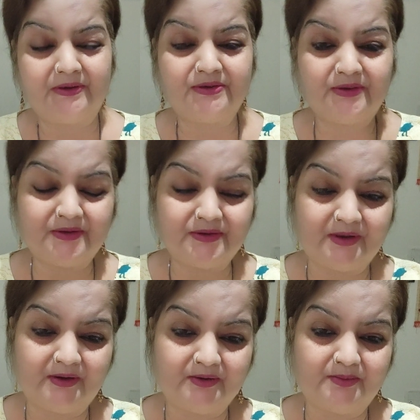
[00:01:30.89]
किसी
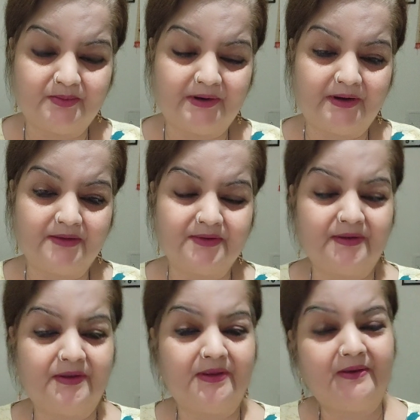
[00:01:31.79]
इंसान को पढ़ना
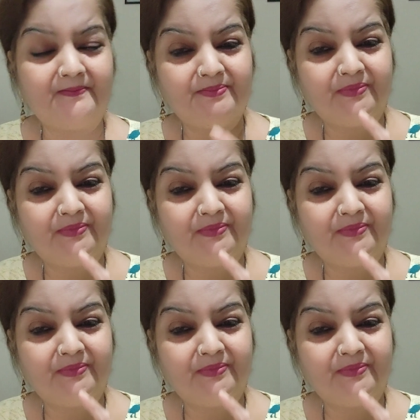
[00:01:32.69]
चाहते हैं